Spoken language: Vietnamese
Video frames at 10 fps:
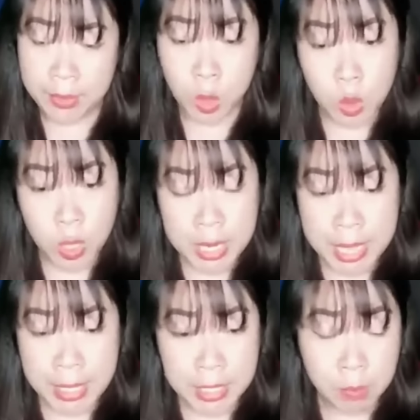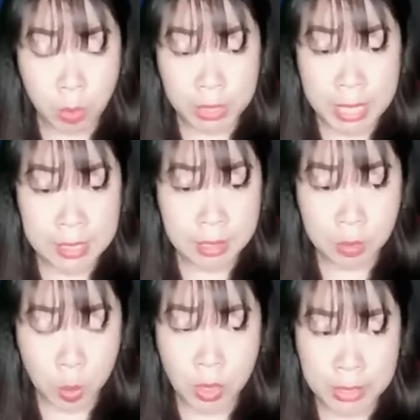Tôi xuất hiện trong một thế giới
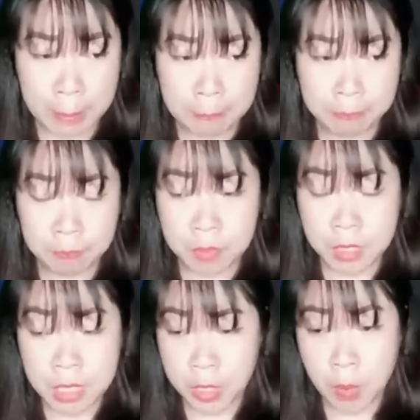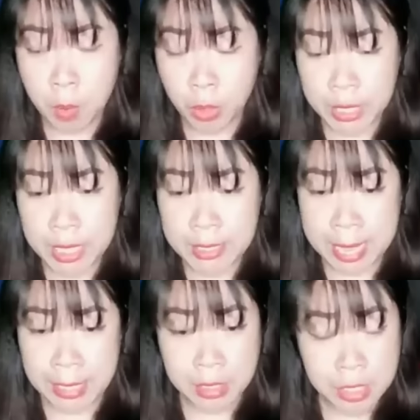tối tăm. Chỉ có một tia
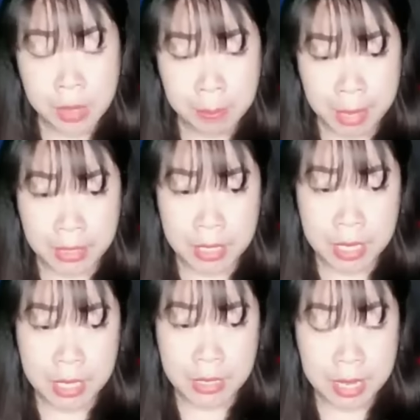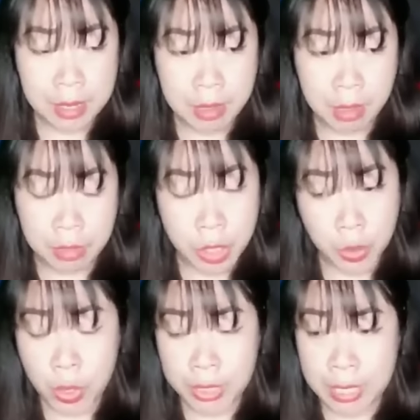sáng trước mặt dẫn đường cho
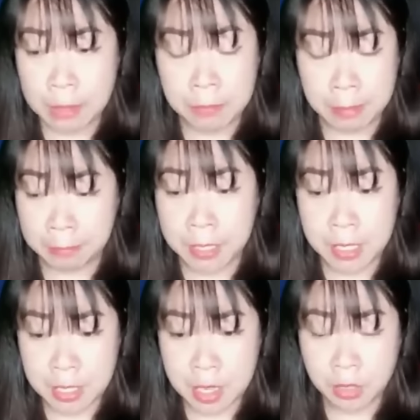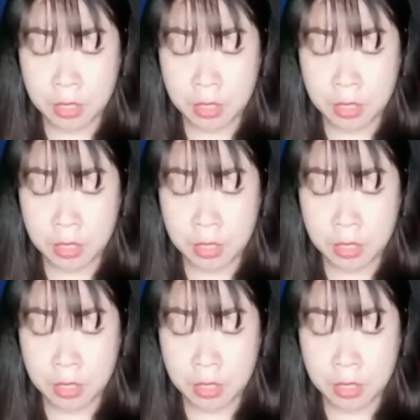tôi tiến về phía trước.